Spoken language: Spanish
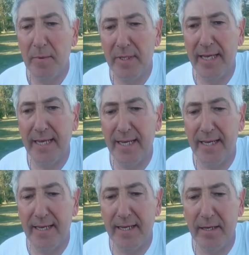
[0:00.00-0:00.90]

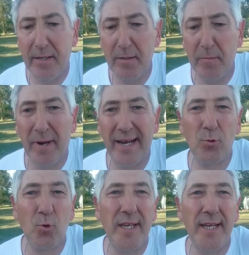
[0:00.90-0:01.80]
de, eh, van a
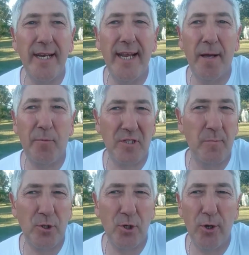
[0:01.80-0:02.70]
surgir en las
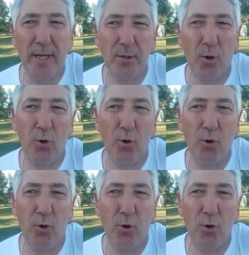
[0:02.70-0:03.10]
próximas horas